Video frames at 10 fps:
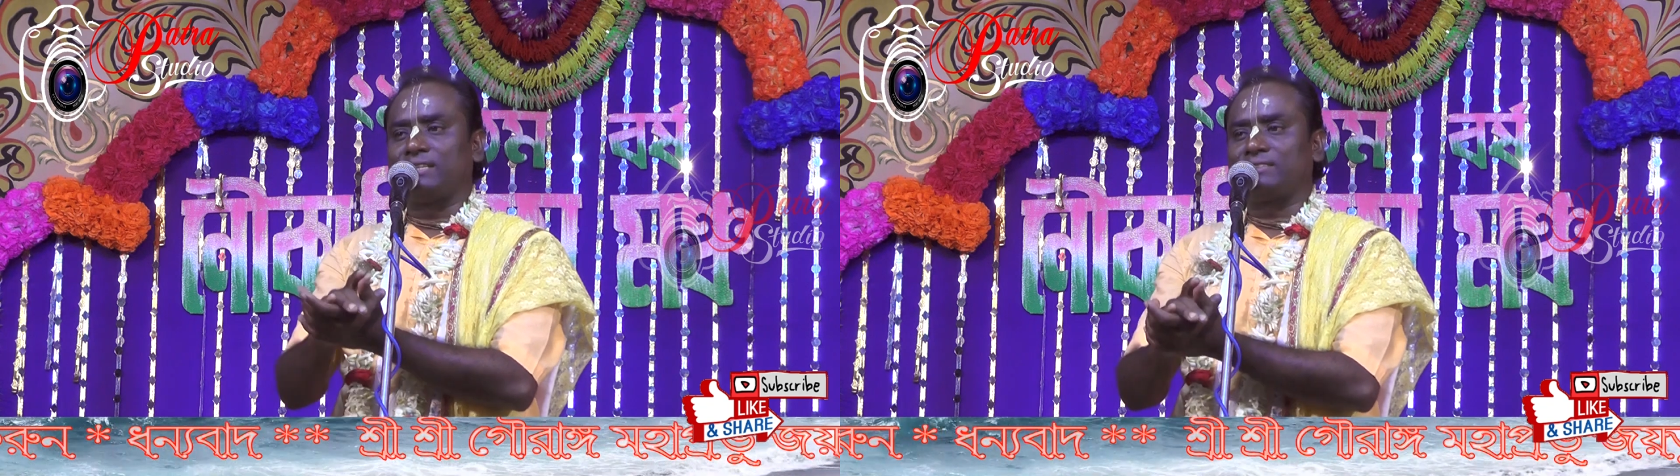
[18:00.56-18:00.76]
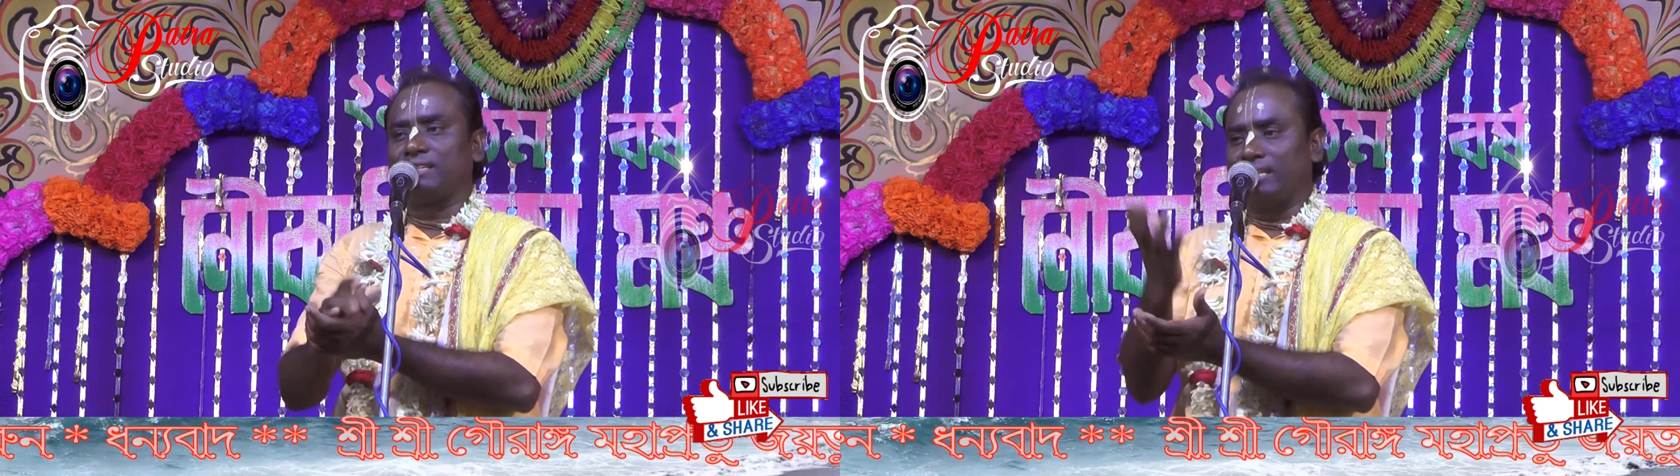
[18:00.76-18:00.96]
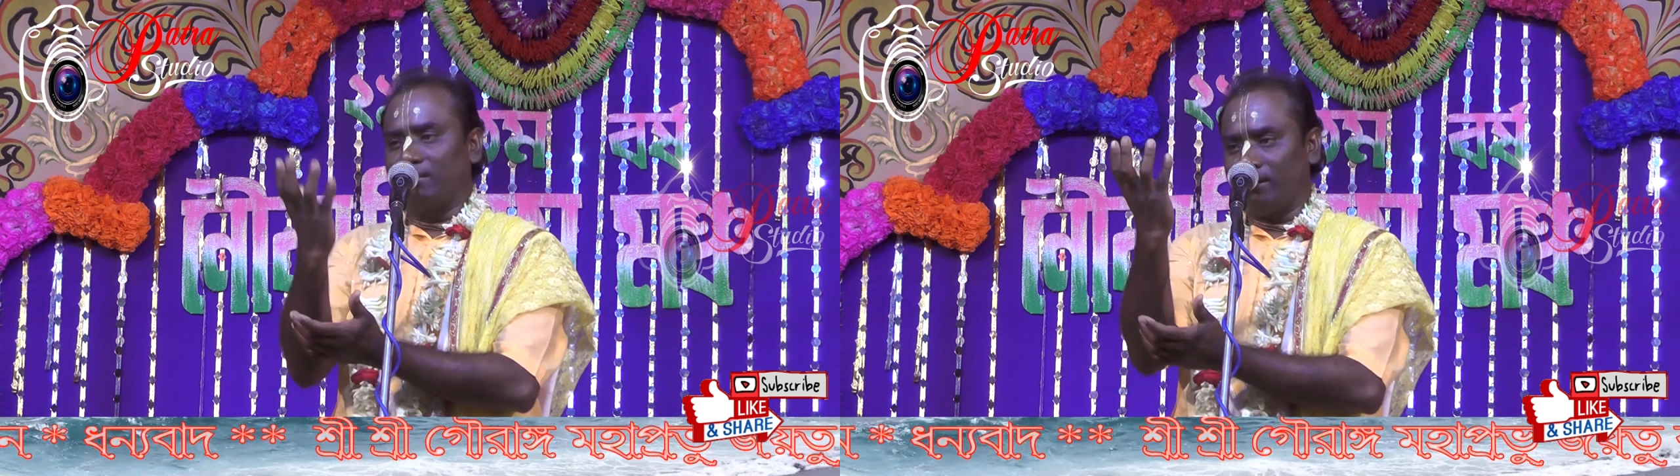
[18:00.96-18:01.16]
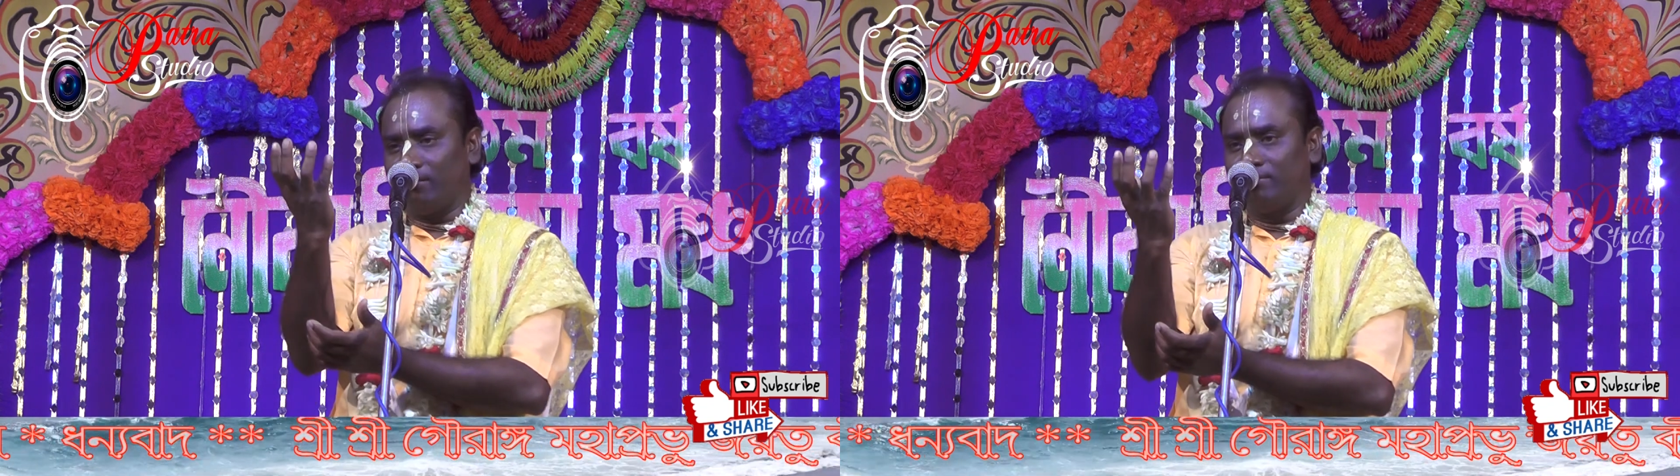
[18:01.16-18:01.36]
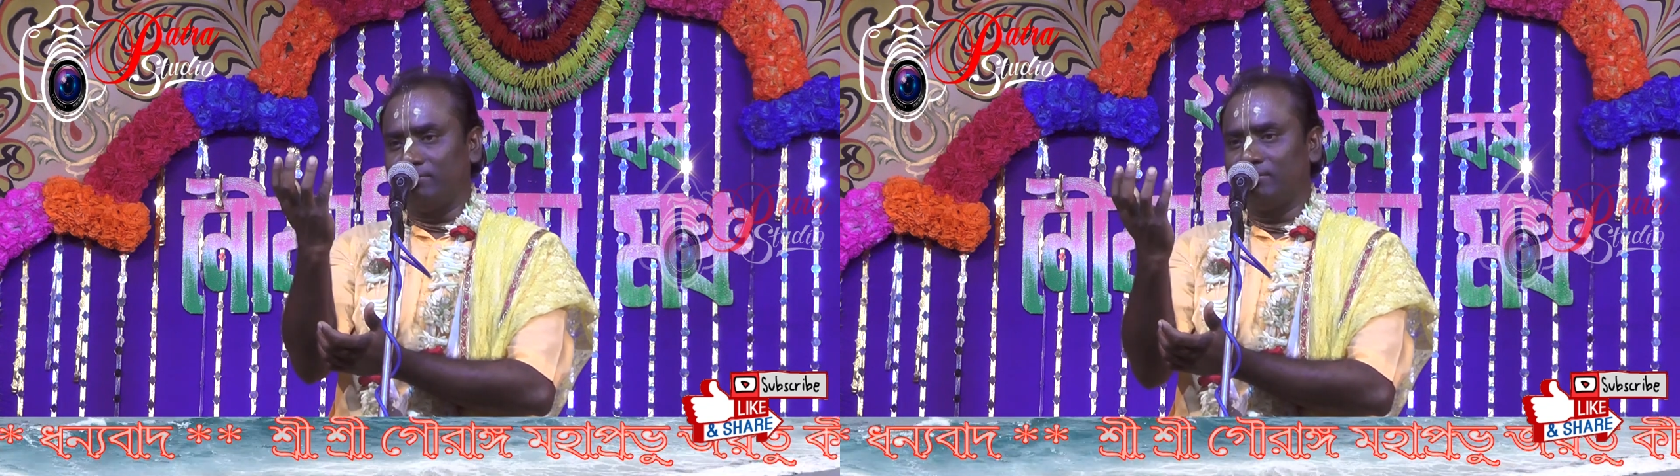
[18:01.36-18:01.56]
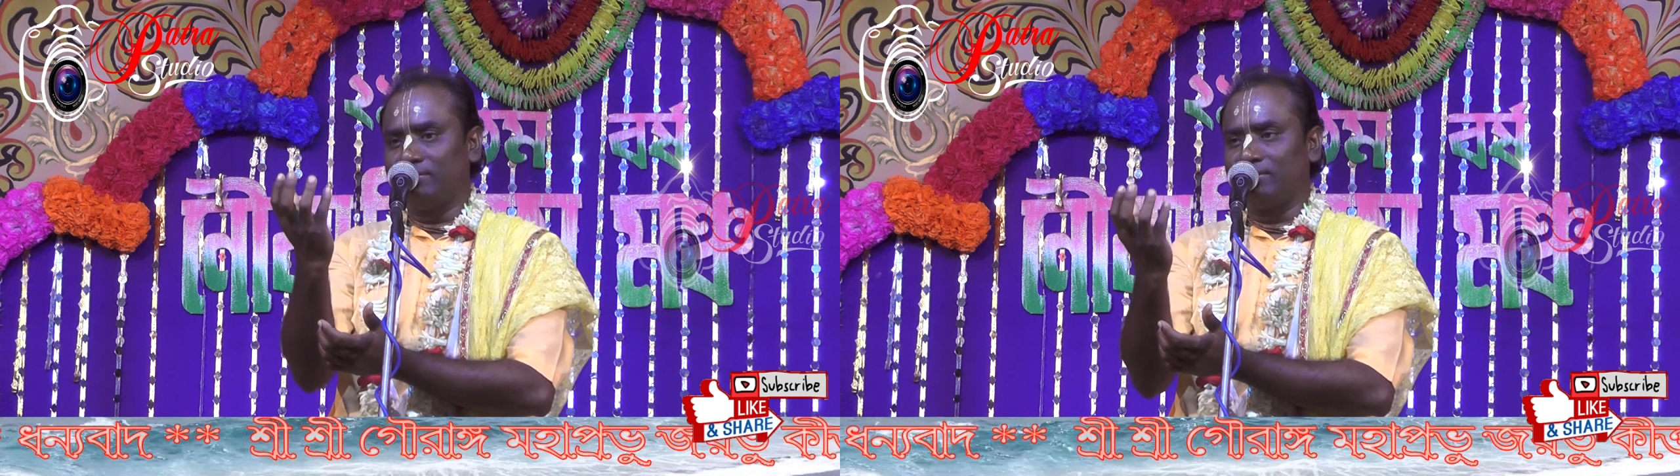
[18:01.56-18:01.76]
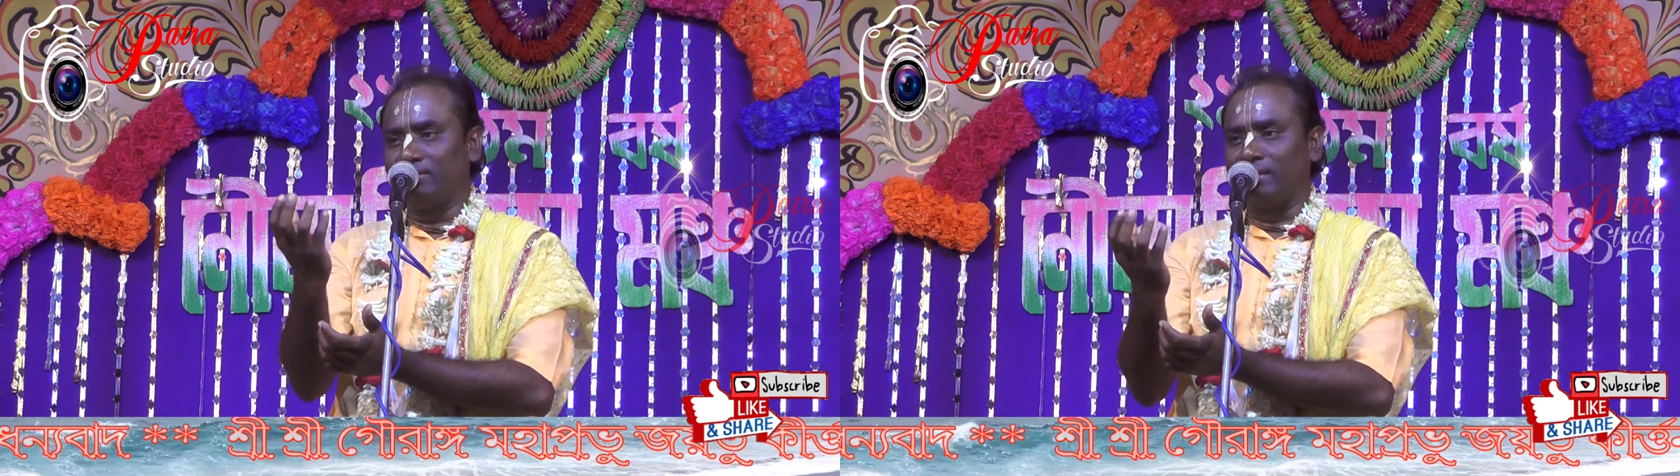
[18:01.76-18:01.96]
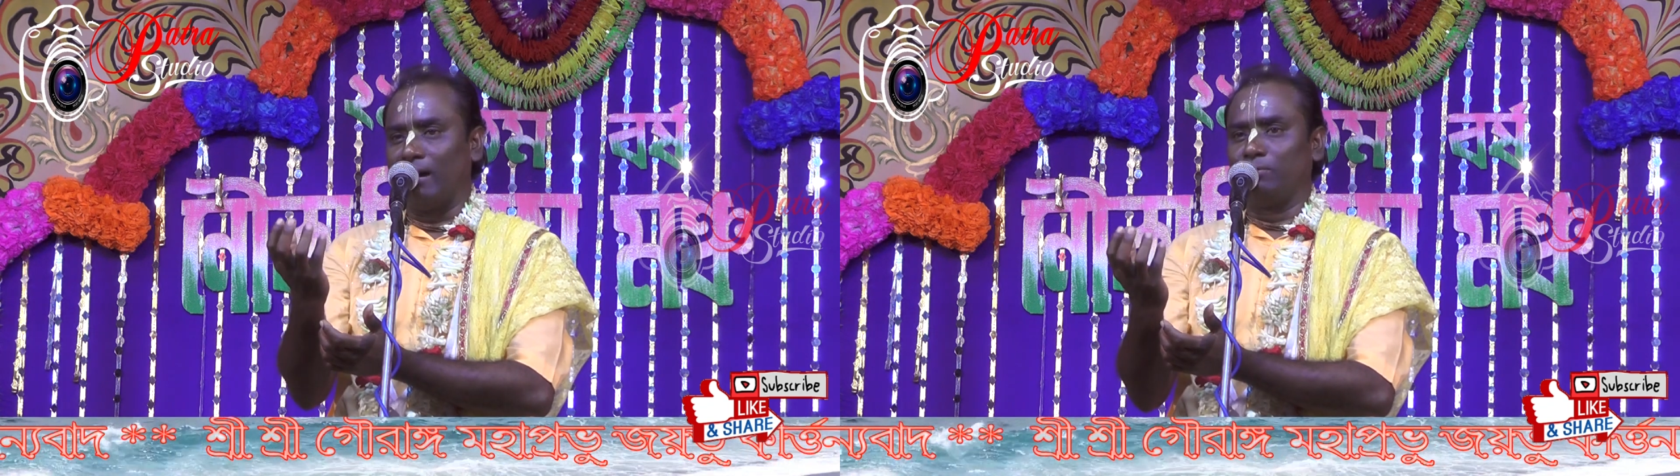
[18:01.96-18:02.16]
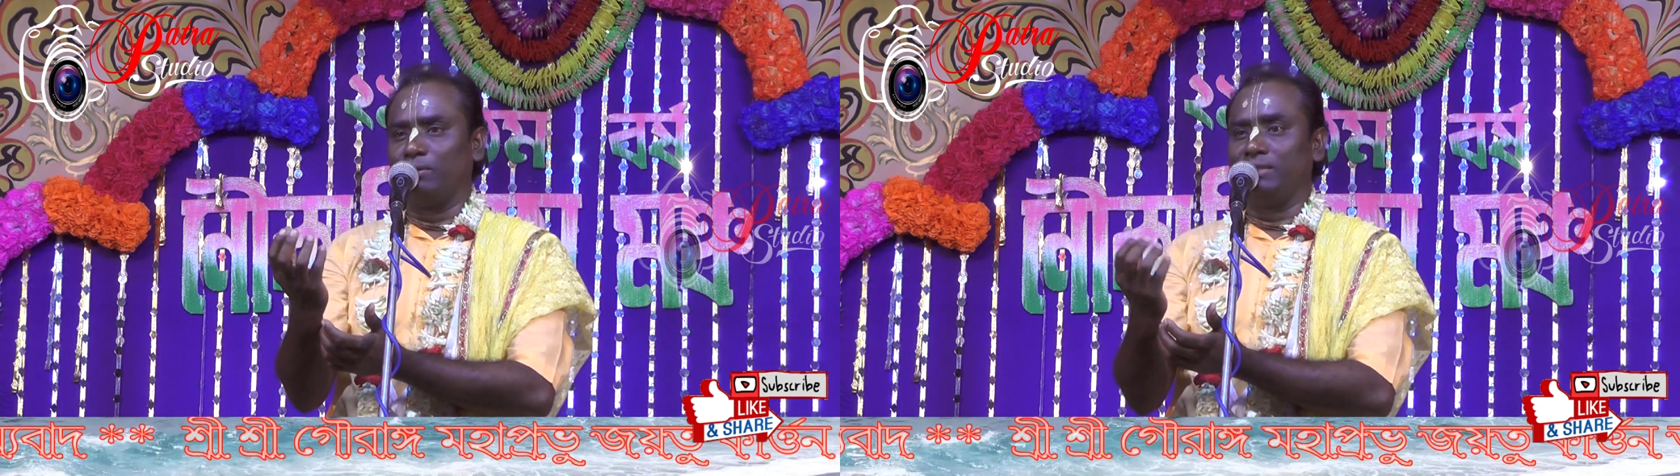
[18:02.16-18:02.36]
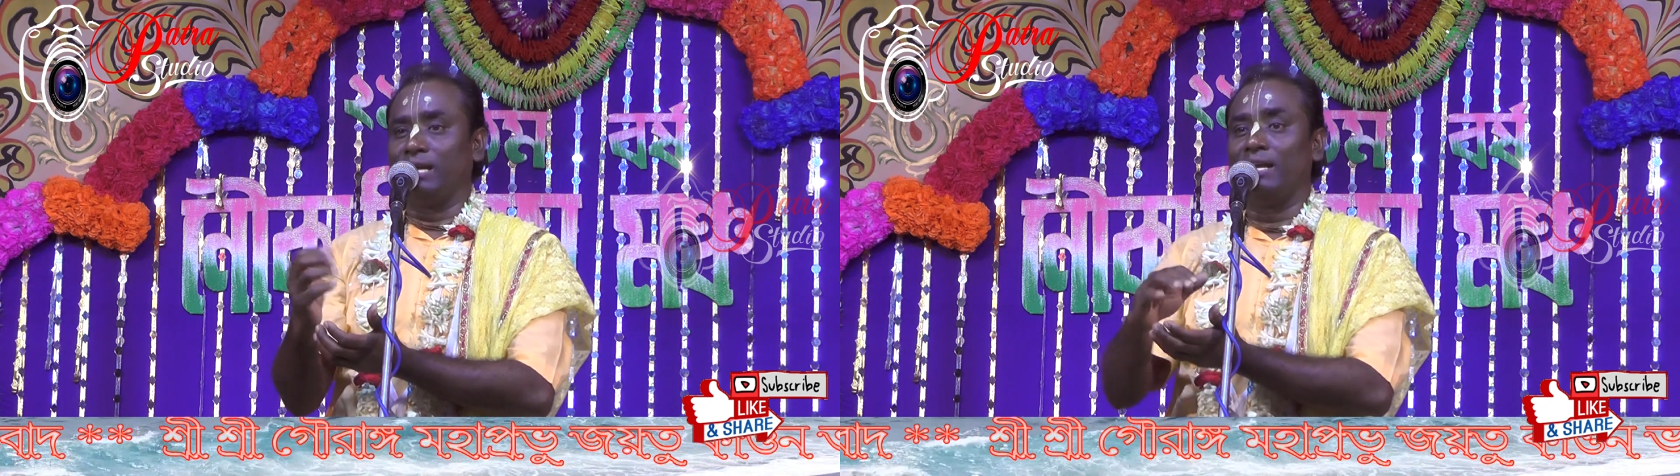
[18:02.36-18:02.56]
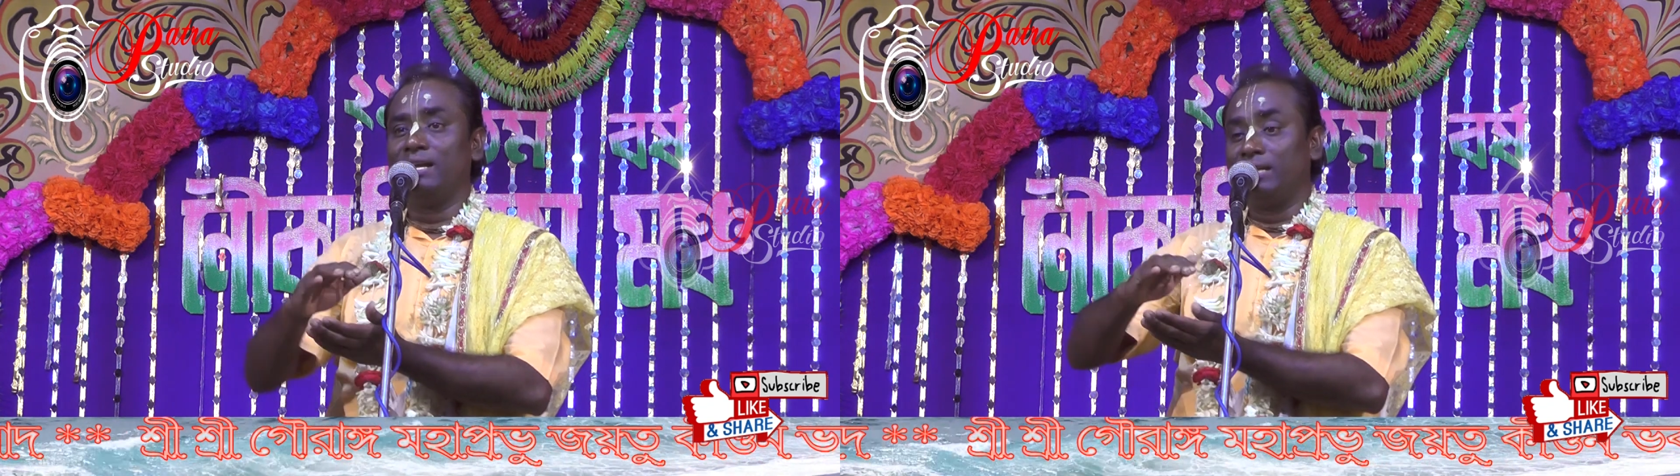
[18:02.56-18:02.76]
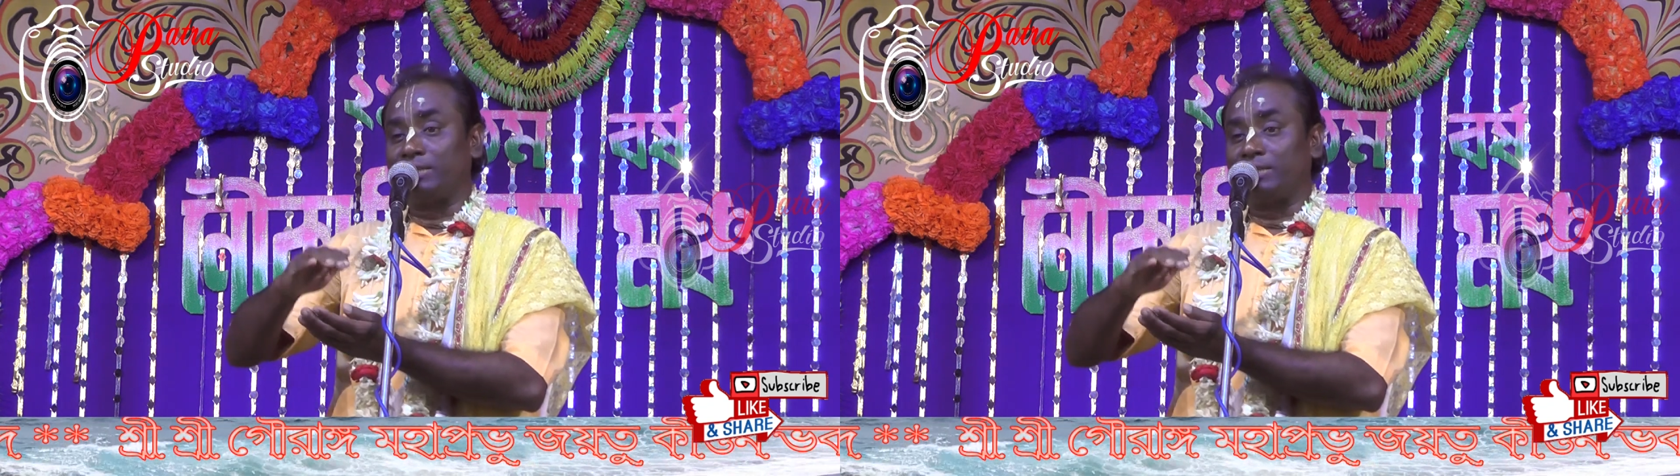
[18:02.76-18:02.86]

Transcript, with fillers: আস্তে আস্তে কি হয় ডাউন হয়ে যায়